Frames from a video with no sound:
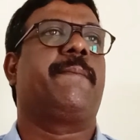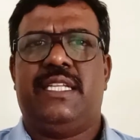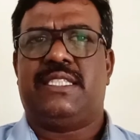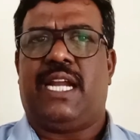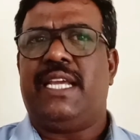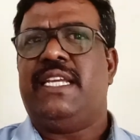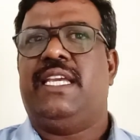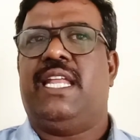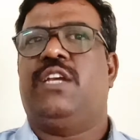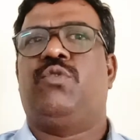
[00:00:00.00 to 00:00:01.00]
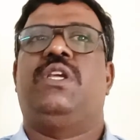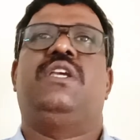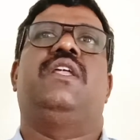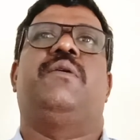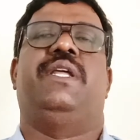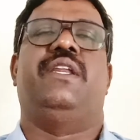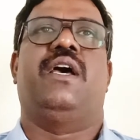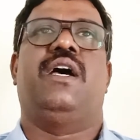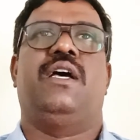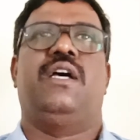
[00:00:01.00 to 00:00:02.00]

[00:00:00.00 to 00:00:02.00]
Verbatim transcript: இந்த சடங்கு எதை குறிக்குது அப்படின்னா